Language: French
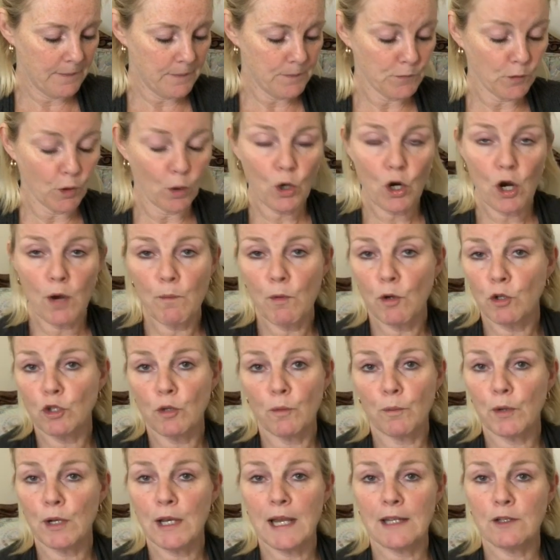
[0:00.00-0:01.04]
Donc, comme on n'a
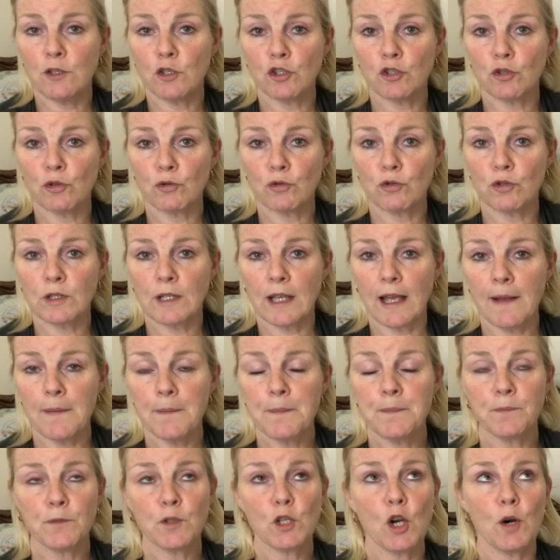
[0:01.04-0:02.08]
pas la notion du temps,
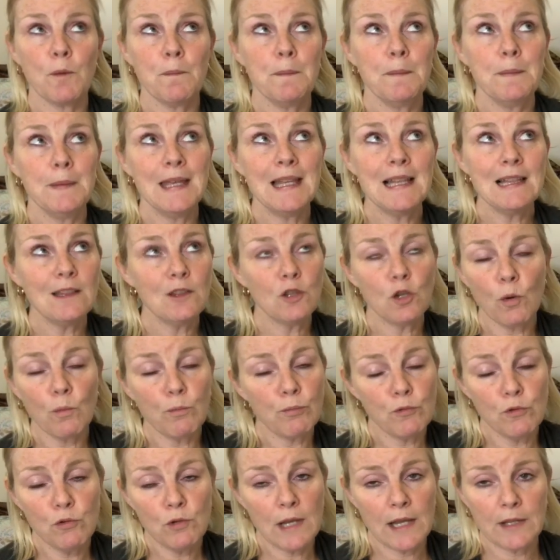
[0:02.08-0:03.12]
comme ils n'ont
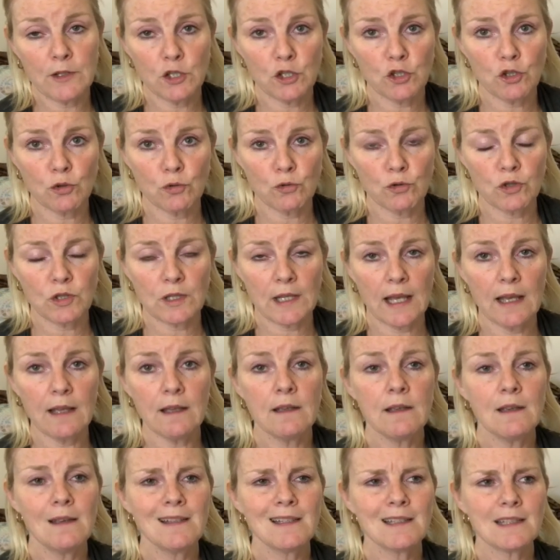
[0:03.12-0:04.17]
plus la notion du temps,
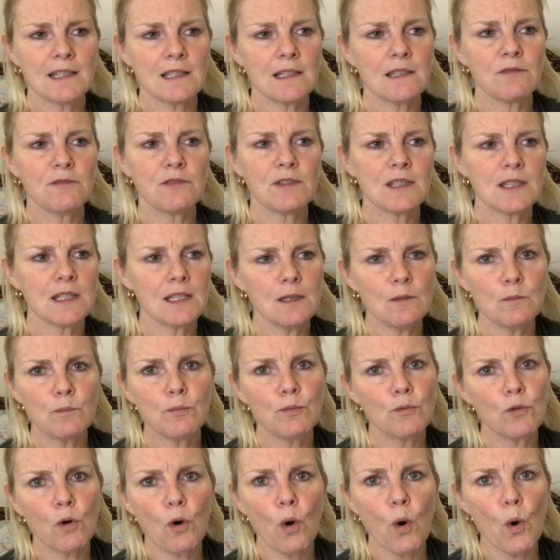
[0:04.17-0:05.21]
c'est difficile
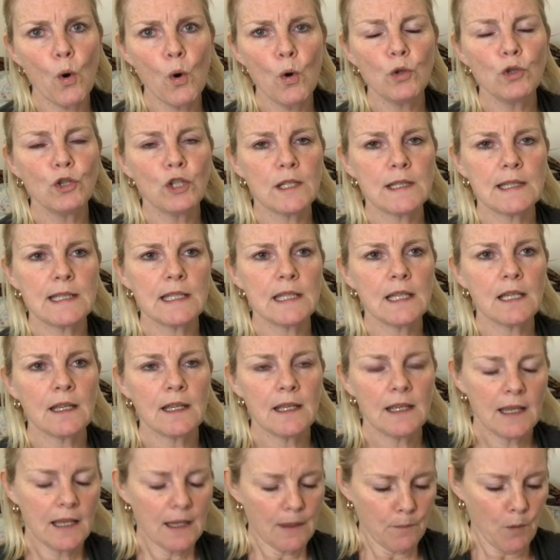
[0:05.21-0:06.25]
pour eux de dire,
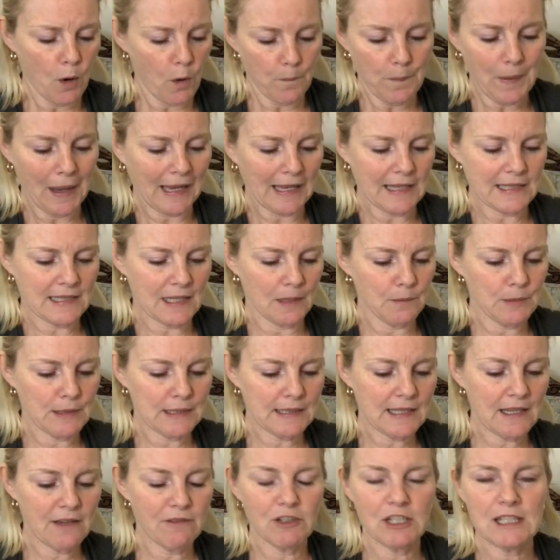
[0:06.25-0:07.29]
bon, par exemple,
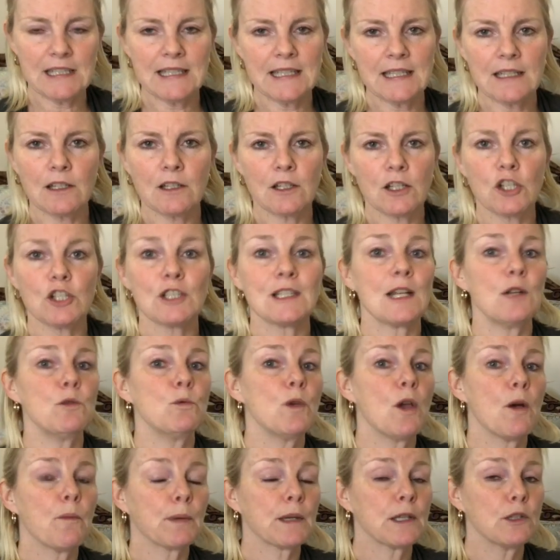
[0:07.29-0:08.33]
ici, elle va dire que ça
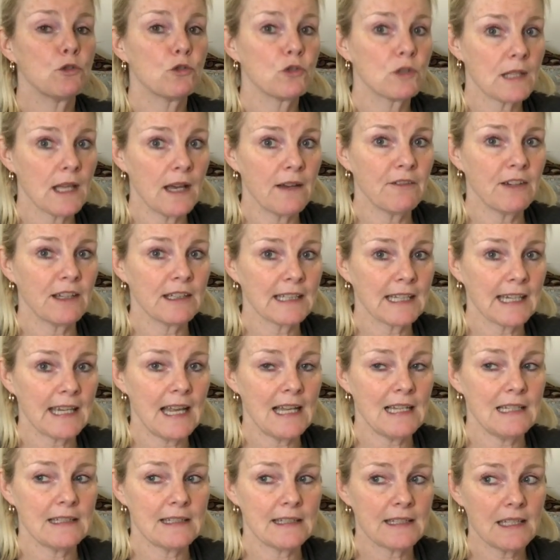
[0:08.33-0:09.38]
lui a pris du temps avant de
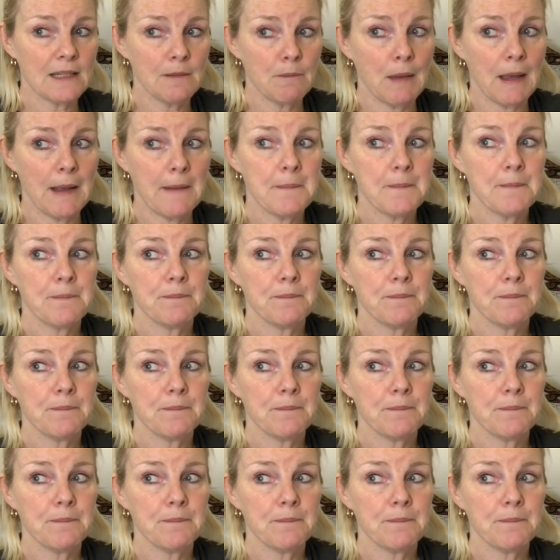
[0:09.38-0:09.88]
réaliser, mais